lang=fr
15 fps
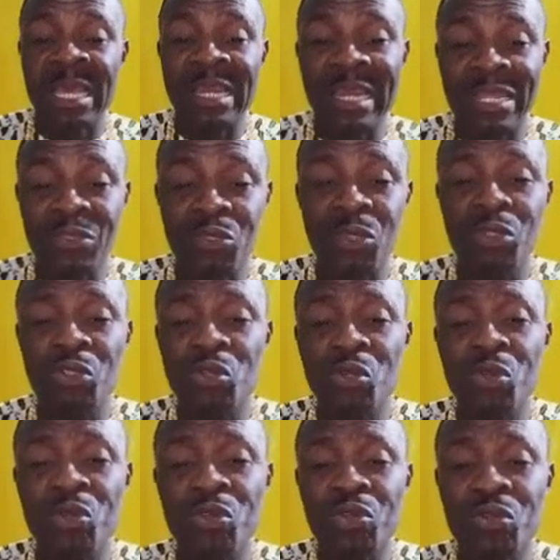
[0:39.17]
La seule chose
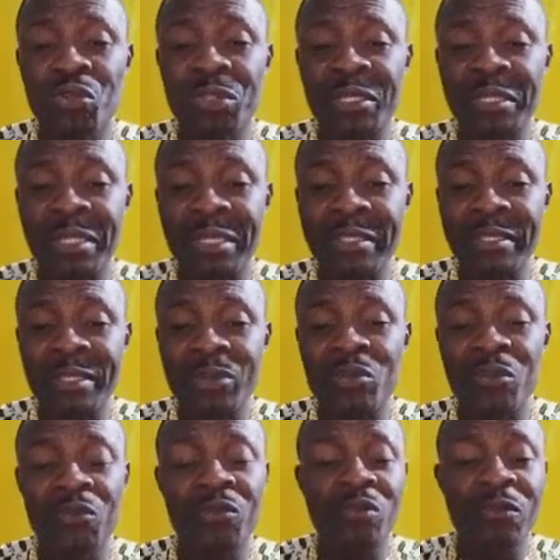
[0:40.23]
que Dieu déteste que
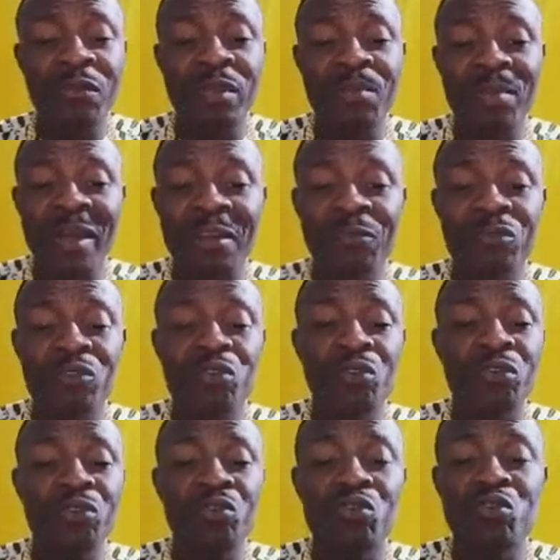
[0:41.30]
vous ne faites pas, vous
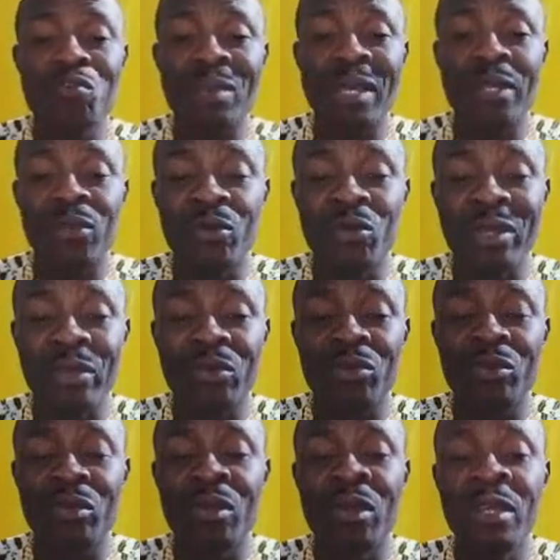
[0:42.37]
serez toujours malheureux et que
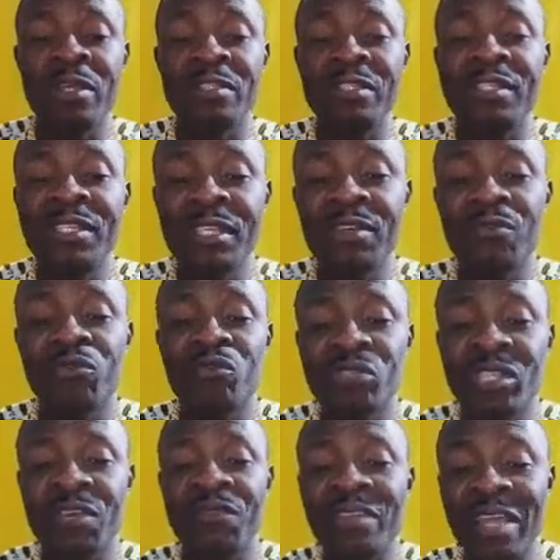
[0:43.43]
si
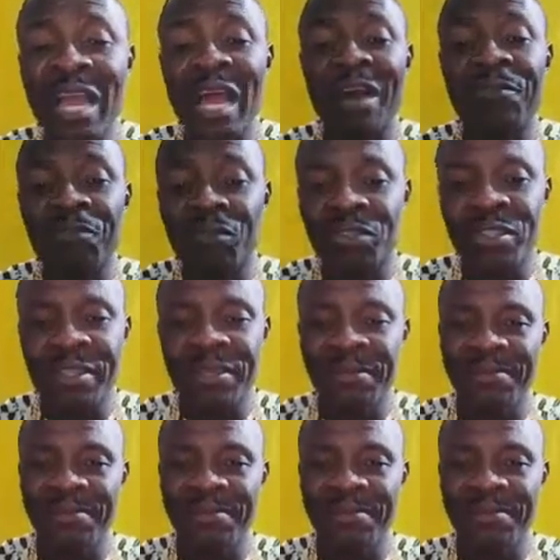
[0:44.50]
vous avez avorté.